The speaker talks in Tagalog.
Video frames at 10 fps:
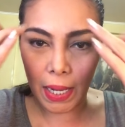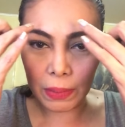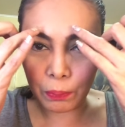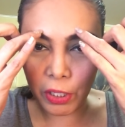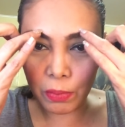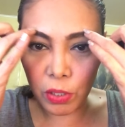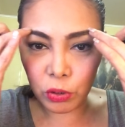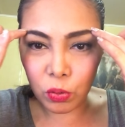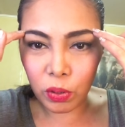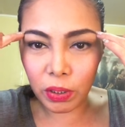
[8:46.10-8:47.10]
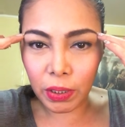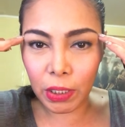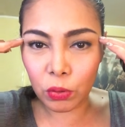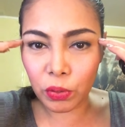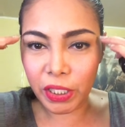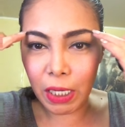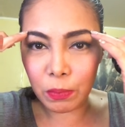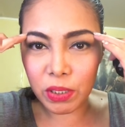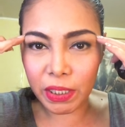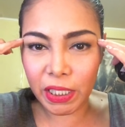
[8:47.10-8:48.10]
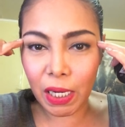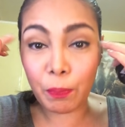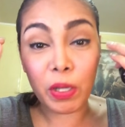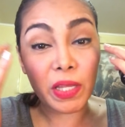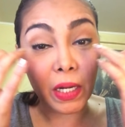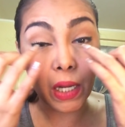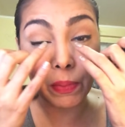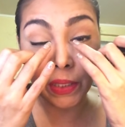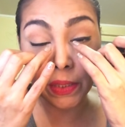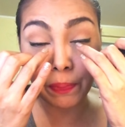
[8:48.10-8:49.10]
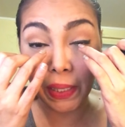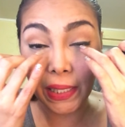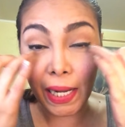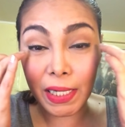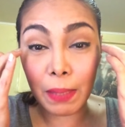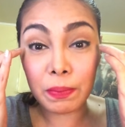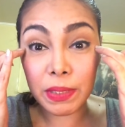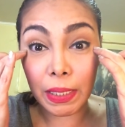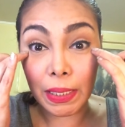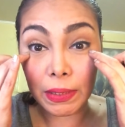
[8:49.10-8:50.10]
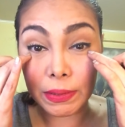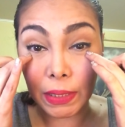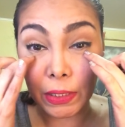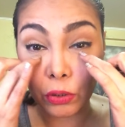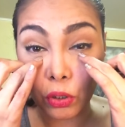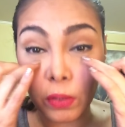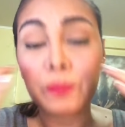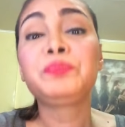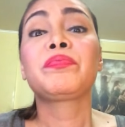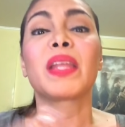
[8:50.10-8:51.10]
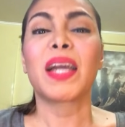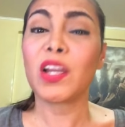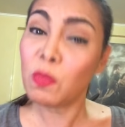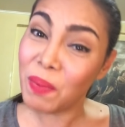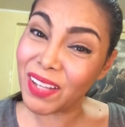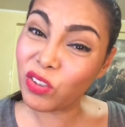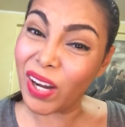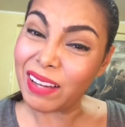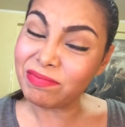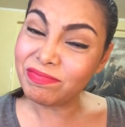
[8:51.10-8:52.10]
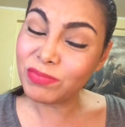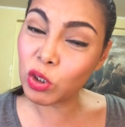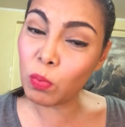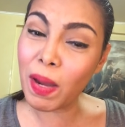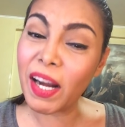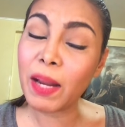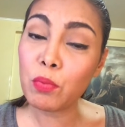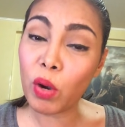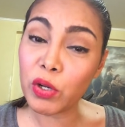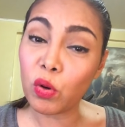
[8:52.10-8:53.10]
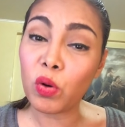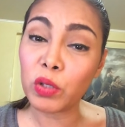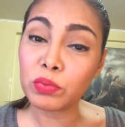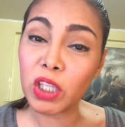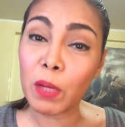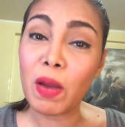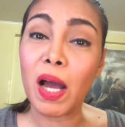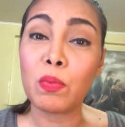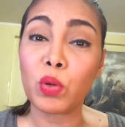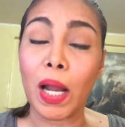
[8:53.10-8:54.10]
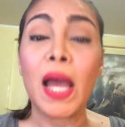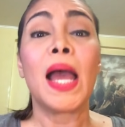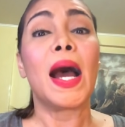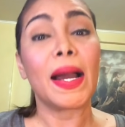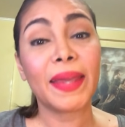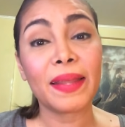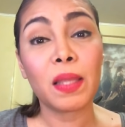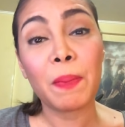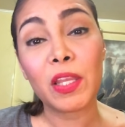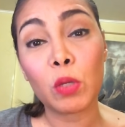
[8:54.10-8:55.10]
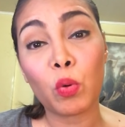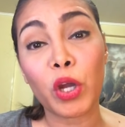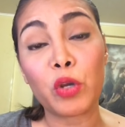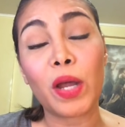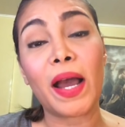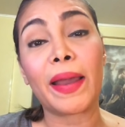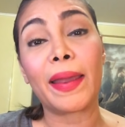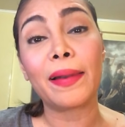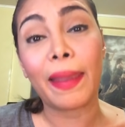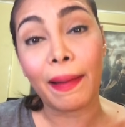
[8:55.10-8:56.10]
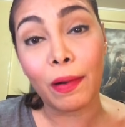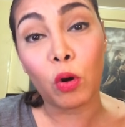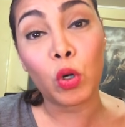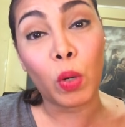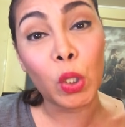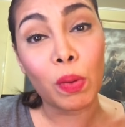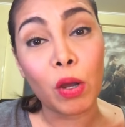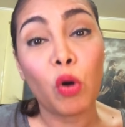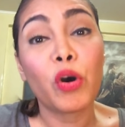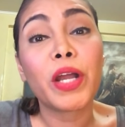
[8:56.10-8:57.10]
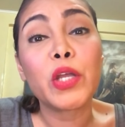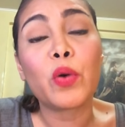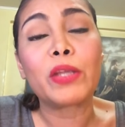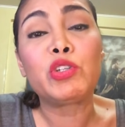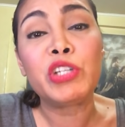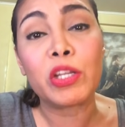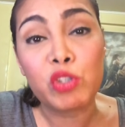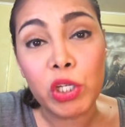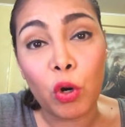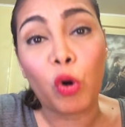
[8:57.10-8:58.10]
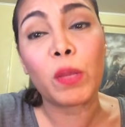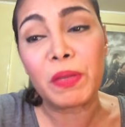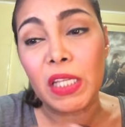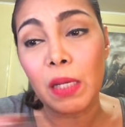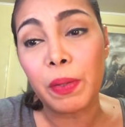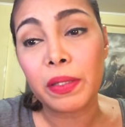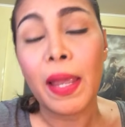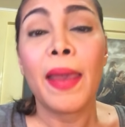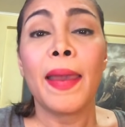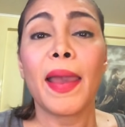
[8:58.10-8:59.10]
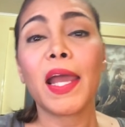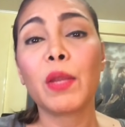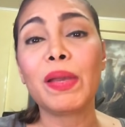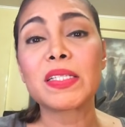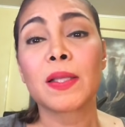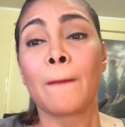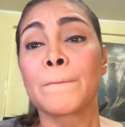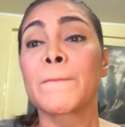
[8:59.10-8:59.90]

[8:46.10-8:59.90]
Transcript: At pwede mo itong, itong ginagamit sa kilay, pwede na rin gamitin sa painlalim, sa, sa ganito. Kaya kumpleto na. So, bala na po kayo kung anong sa kayo makamura. Again, depende kung kayo nakaka-LL o luwag-luwag or kayo ay Gina o gipit na gipit. Anyways,